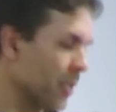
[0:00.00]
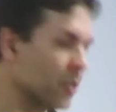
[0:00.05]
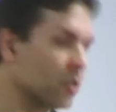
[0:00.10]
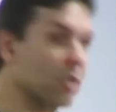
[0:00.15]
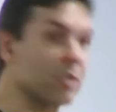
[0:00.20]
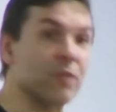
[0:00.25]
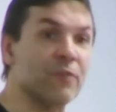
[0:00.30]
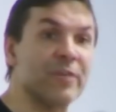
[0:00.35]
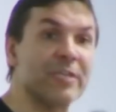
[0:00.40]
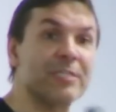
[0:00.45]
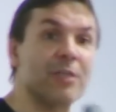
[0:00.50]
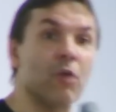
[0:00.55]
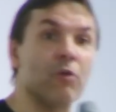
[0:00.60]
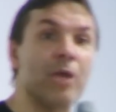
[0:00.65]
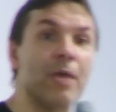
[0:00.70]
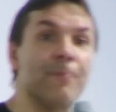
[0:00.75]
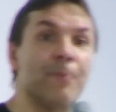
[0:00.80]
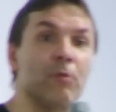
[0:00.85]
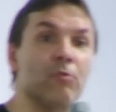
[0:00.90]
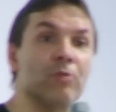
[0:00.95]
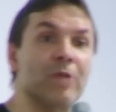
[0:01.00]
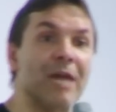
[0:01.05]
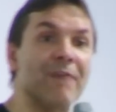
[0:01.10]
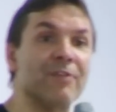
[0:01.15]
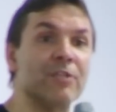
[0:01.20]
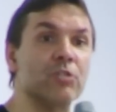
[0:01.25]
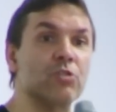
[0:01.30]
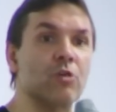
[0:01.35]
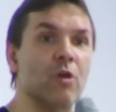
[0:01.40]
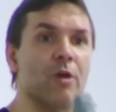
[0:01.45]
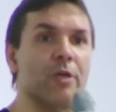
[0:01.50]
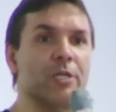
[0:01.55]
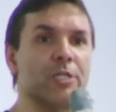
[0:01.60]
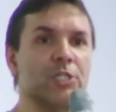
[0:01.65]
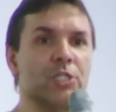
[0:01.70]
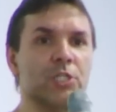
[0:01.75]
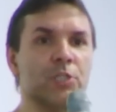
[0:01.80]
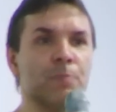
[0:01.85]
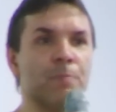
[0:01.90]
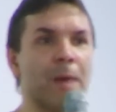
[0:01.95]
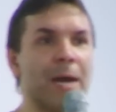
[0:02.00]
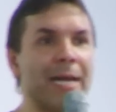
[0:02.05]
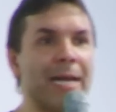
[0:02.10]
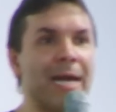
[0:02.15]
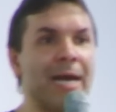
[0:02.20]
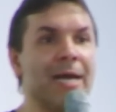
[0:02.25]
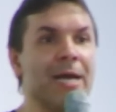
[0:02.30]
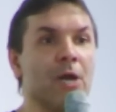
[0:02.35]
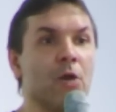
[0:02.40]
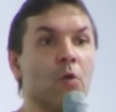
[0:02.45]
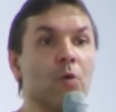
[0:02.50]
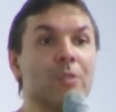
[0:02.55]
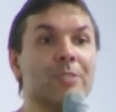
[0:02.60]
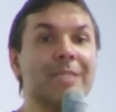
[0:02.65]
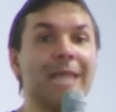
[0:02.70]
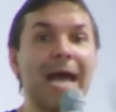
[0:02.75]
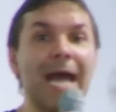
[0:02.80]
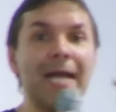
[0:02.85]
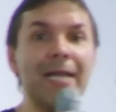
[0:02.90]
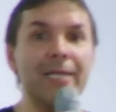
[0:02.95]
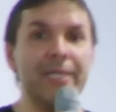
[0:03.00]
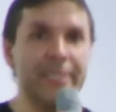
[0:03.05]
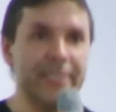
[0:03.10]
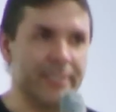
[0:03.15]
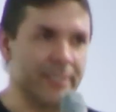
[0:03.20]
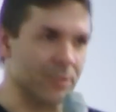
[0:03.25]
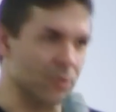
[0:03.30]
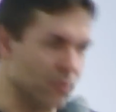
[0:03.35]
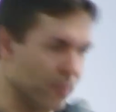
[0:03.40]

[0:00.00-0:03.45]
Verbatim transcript: Toda vez que alguém procurava Sócrates para contar-lhe